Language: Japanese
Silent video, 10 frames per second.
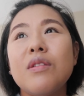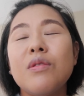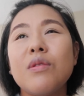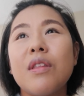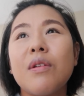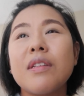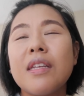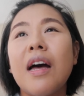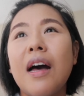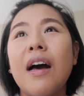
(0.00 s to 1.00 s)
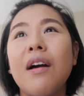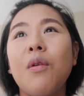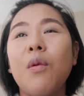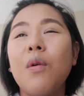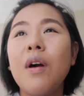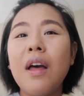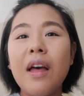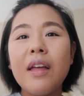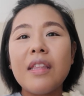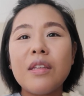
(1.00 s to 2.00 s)
るっていうかさ、こう
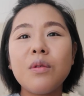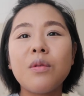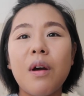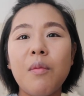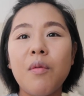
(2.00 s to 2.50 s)
手相とか